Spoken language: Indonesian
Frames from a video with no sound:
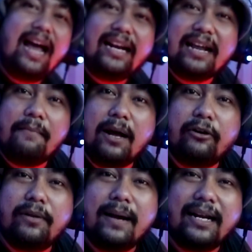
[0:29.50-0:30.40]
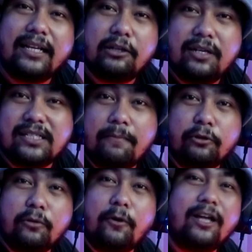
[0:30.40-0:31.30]
hari yang baru dimana kita udah siap
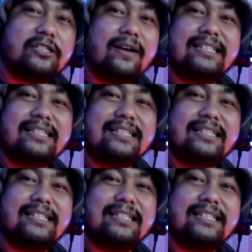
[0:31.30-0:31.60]
untuk mau langsung